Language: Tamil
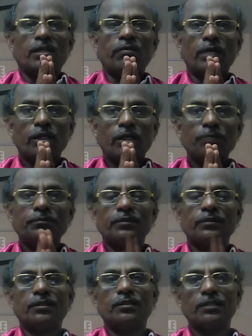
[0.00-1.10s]
வணக்கம்
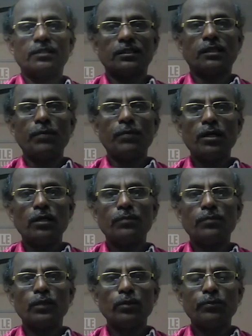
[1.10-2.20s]
தமிழ்நாடு
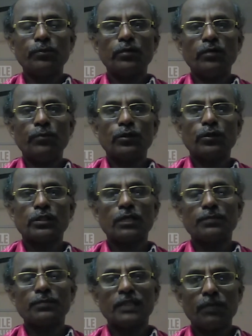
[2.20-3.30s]
மதுகுடிப்போர் விழிப்புணர்வு சங்கம்
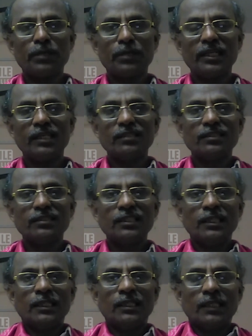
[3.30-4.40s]
செல்லப்பாண்டியன்
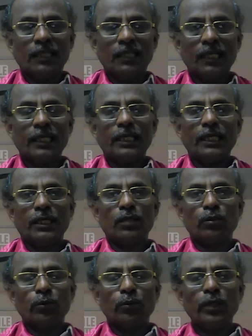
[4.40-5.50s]
இன்றைக்கி
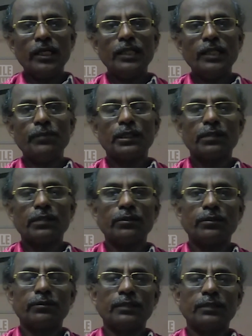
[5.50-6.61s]
உயர்நீதிமன்றம்
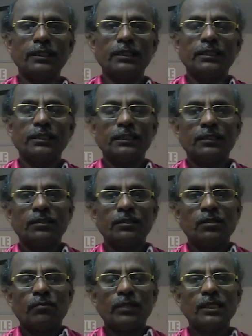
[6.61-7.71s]
வந்து
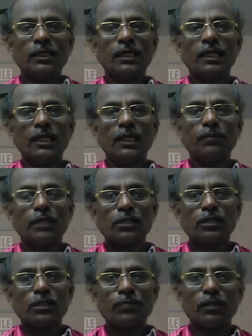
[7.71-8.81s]
மதுக்கடைகளை எல்லாம்
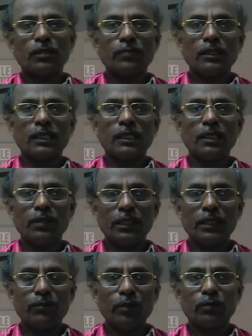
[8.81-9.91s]
டாஸ்மார்க் மதுக்கடைகளை
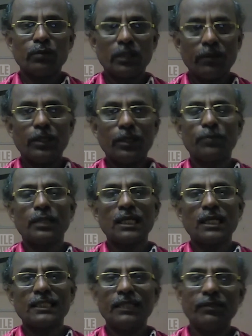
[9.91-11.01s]
மூட
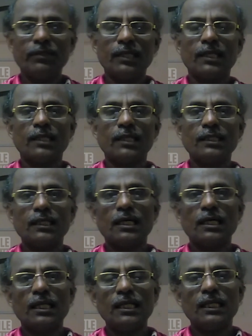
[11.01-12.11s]
உத்தரவிட்டிருப்பதாக செய்தி வந்திருக்கிறது
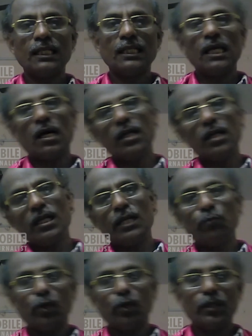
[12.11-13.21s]
அதே நேரத்திலே ஆன்லைன்
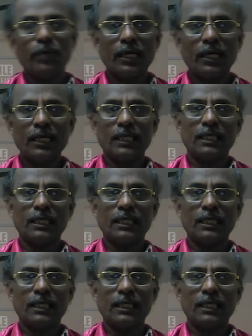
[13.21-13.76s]
மூலியமாக